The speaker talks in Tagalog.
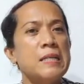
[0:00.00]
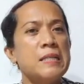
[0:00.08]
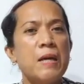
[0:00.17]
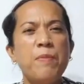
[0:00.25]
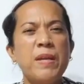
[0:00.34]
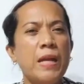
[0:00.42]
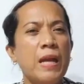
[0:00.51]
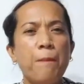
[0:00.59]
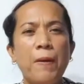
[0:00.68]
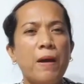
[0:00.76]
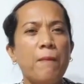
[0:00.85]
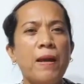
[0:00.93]
Sabi niya,
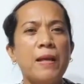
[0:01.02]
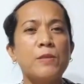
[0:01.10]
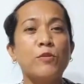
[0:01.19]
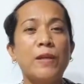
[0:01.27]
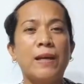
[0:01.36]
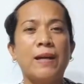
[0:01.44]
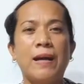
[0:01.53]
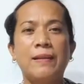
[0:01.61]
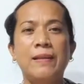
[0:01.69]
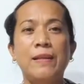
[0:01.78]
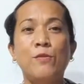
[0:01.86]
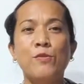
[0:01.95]
napakamalas ko talaga
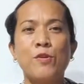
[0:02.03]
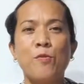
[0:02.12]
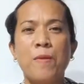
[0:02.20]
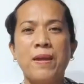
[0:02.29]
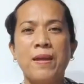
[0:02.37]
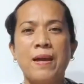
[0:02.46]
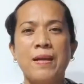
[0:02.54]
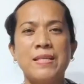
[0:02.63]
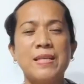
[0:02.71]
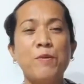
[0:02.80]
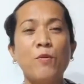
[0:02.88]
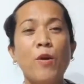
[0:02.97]
ate dito sa Romania.
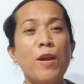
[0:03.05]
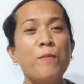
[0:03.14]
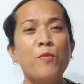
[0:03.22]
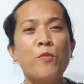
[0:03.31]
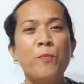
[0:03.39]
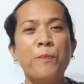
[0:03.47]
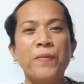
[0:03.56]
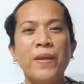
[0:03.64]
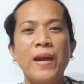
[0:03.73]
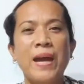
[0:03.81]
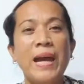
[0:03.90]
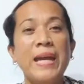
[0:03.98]
Sabi ko, alam mo,
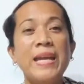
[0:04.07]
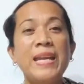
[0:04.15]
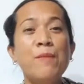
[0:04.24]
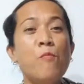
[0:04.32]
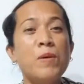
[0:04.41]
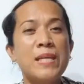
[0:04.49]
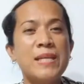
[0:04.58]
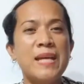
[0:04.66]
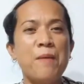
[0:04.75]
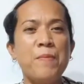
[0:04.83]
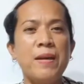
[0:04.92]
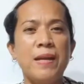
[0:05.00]
hindi mo
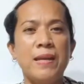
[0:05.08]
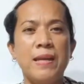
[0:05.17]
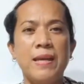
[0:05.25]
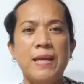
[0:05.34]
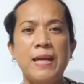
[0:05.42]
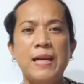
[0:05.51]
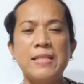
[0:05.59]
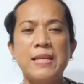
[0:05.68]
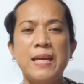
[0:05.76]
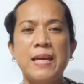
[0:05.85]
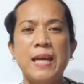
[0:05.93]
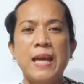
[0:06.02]
masasabi yan eh.
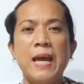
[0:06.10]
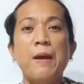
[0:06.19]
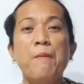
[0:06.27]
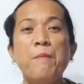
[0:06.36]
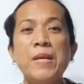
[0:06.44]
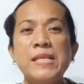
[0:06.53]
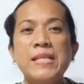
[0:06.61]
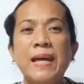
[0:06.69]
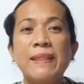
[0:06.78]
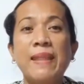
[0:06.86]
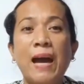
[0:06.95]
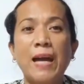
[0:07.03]
Kasi
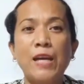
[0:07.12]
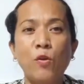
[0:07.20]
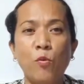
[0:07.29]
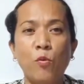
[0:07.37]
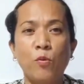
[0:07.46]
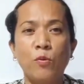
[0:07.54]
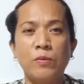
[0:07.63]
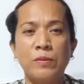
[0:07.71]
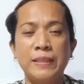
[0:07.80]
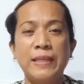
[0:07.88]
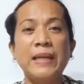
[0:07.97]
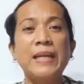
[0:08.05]
minsan tayo
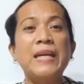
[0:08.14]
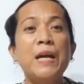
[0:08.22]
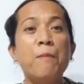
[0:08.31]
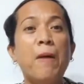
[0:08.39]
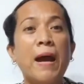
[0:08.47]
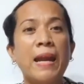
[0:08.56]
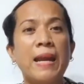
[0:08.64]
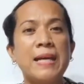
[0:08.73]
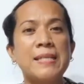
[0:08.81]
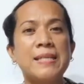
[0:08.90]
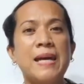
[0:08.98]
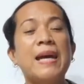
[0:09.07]
nagiging
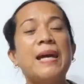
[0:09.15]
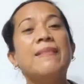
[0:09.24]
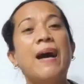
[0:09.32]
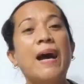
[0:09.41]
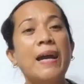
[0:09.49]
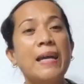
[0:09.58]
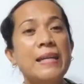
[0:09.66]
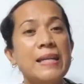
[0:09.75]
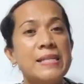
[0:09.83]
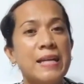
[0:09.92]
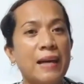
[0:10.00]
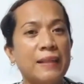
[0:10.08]
malas dahil
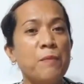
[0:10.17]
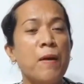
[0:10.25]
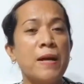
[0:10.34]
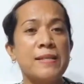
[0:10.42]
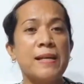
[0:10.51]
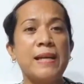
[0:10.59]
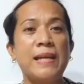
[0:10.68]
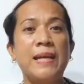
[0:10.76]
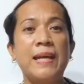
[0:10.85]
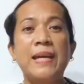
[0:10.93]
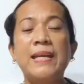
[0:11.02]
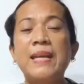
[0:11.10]
din sa ating mga
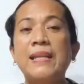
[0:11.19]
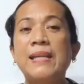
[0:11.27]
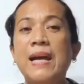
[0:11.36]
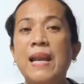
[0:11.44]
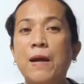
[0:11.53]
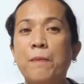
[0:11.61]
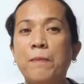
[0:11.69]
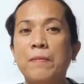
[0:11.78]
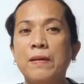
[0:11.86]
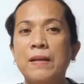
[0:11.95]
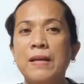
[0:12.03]
sarili. Hindi natin alam.